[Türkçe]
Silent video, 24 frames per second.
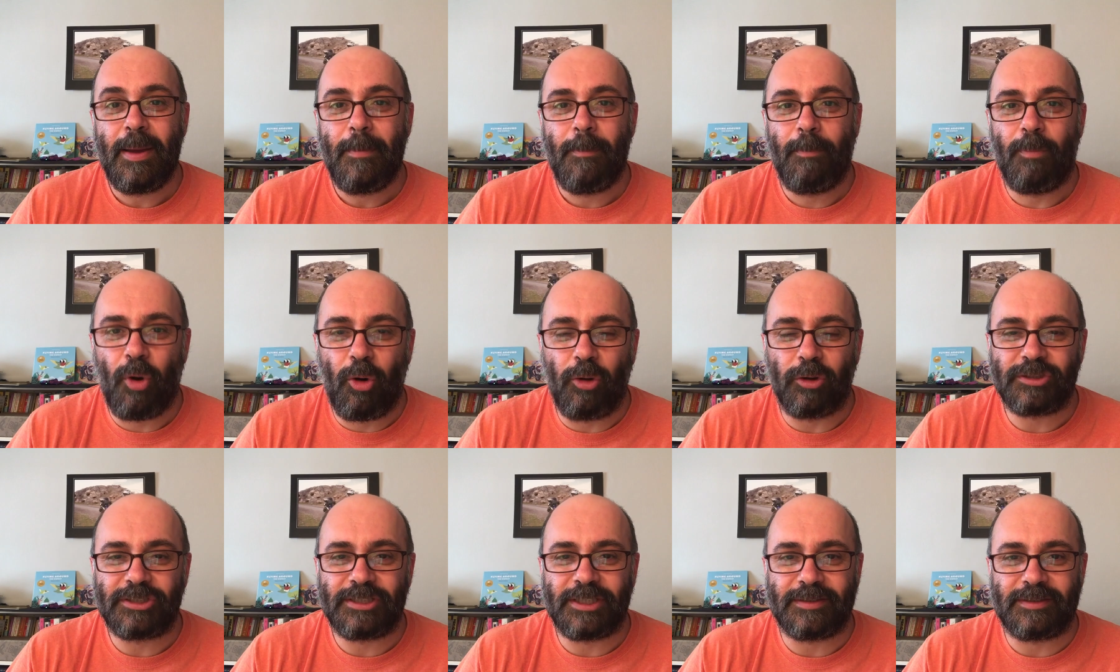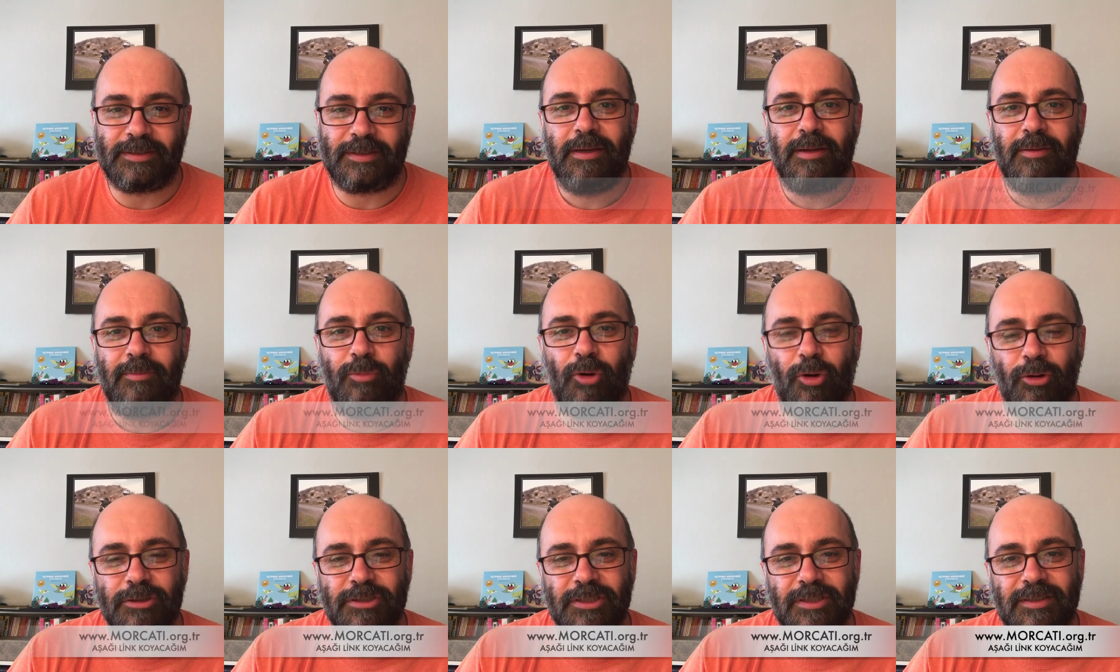Mor Çatı.
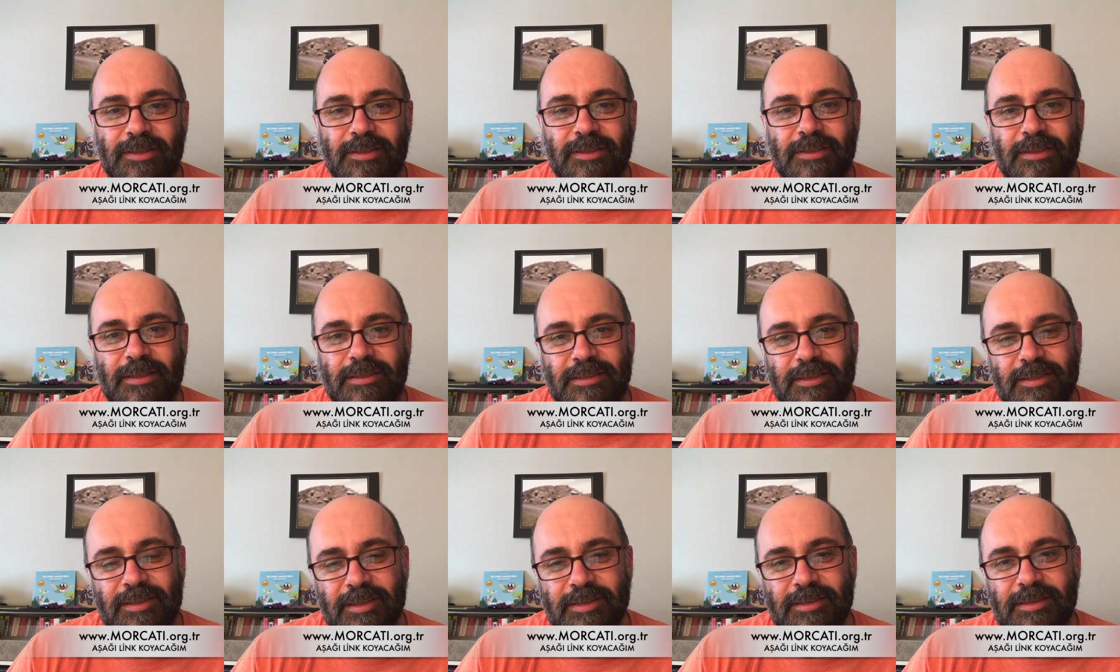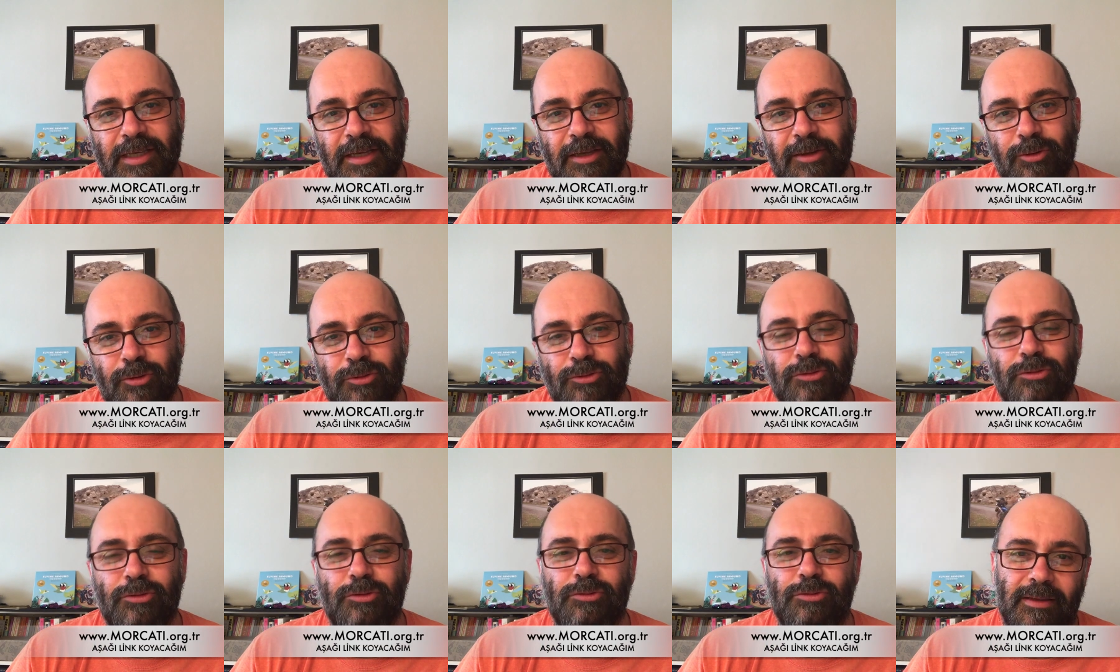Mor Çatı'nın da sitesine
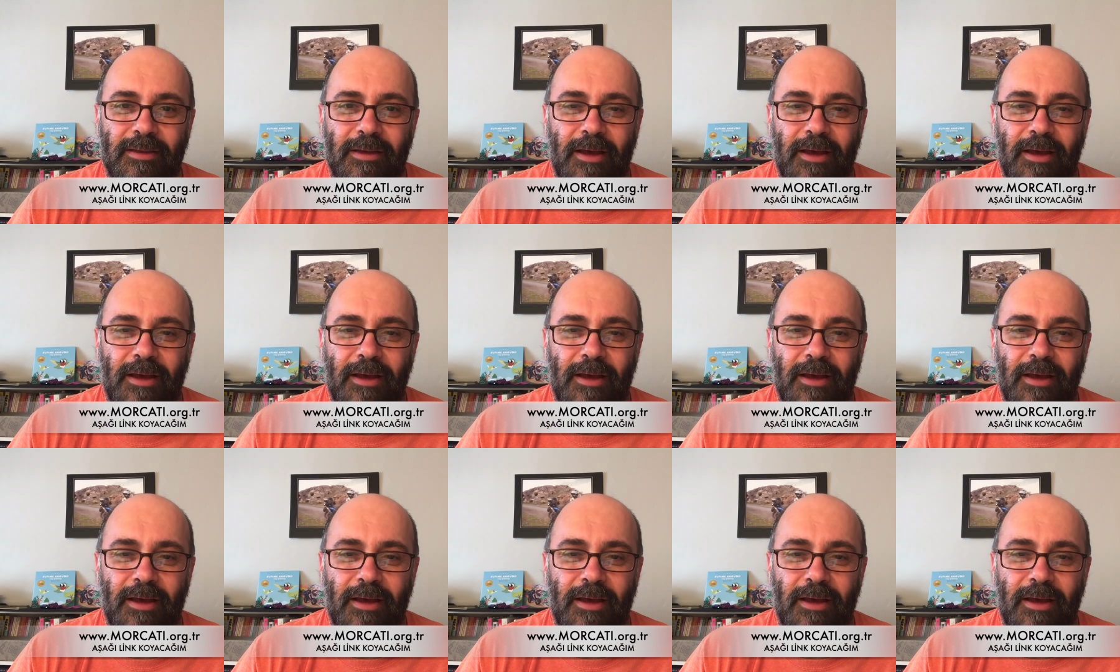giriyorsunuz.